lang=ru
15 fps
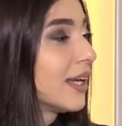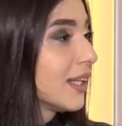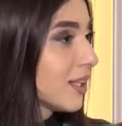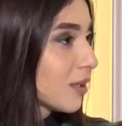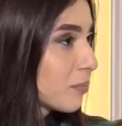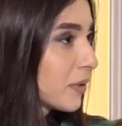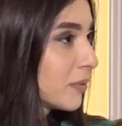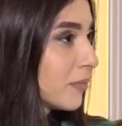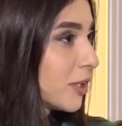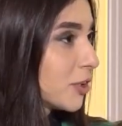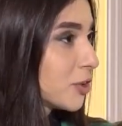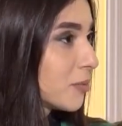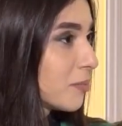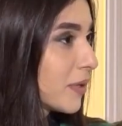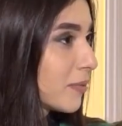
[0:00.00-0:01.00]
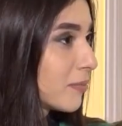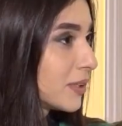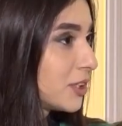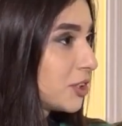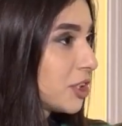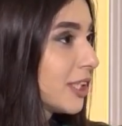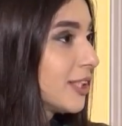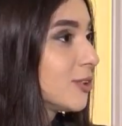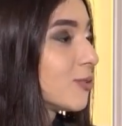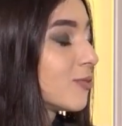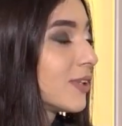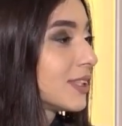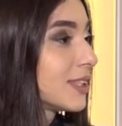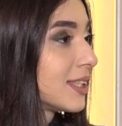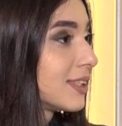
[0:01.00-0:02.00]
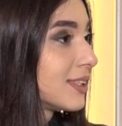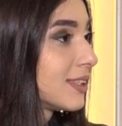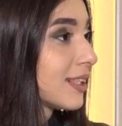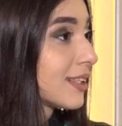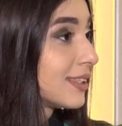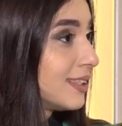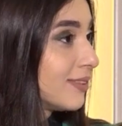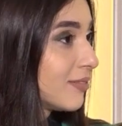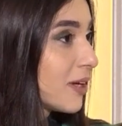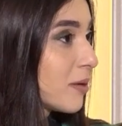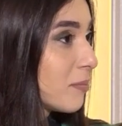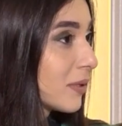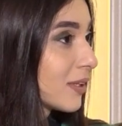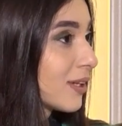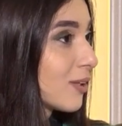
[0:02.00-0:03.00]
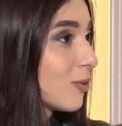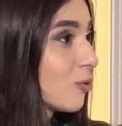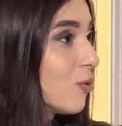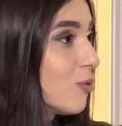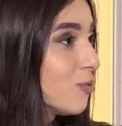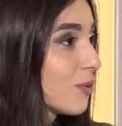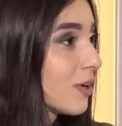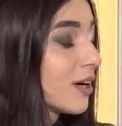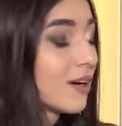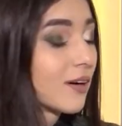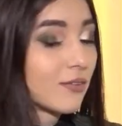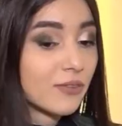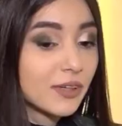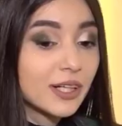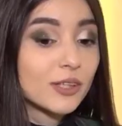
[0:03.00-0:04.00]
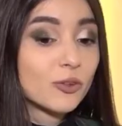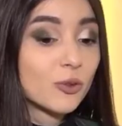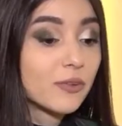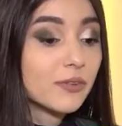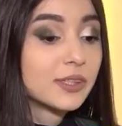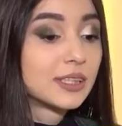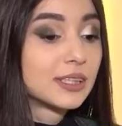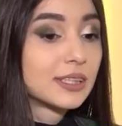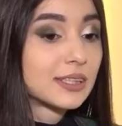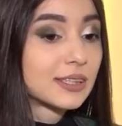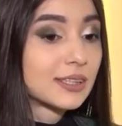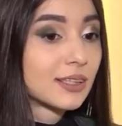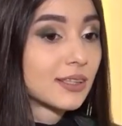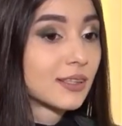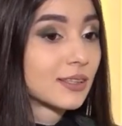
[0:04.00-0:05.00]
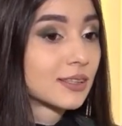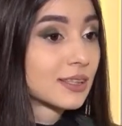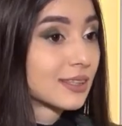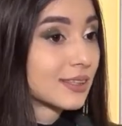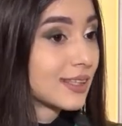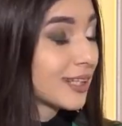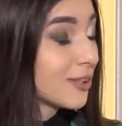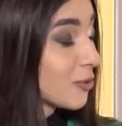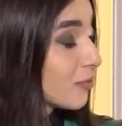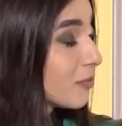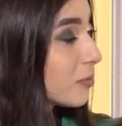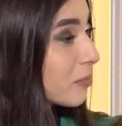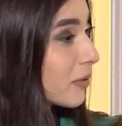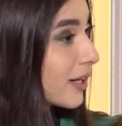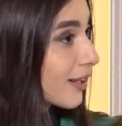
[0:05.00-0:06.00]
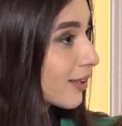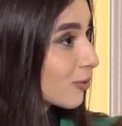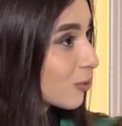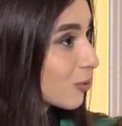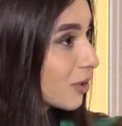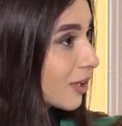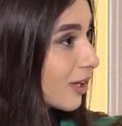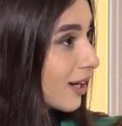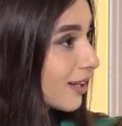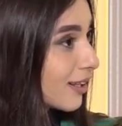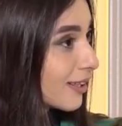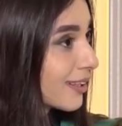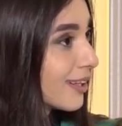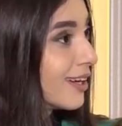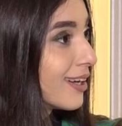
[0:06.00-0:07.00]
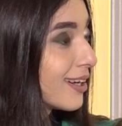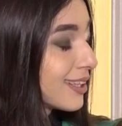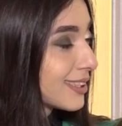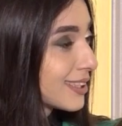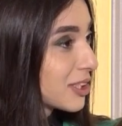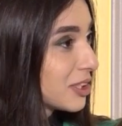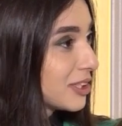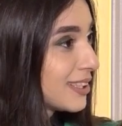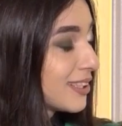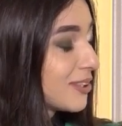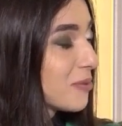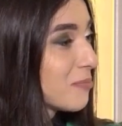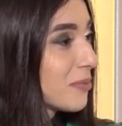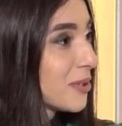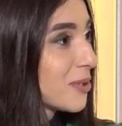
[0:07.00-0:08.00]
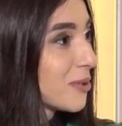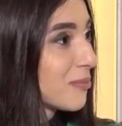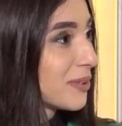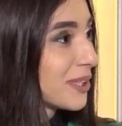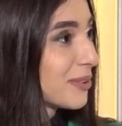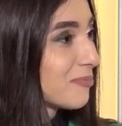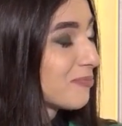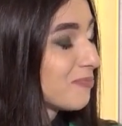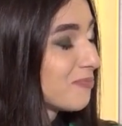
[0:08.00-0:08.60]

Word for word: Я так понимаю, что прямо сейчас у вас есть активная подготовка, вы готовитесь создать новый проект уникальный. Да. Расскажите о нем подробнее.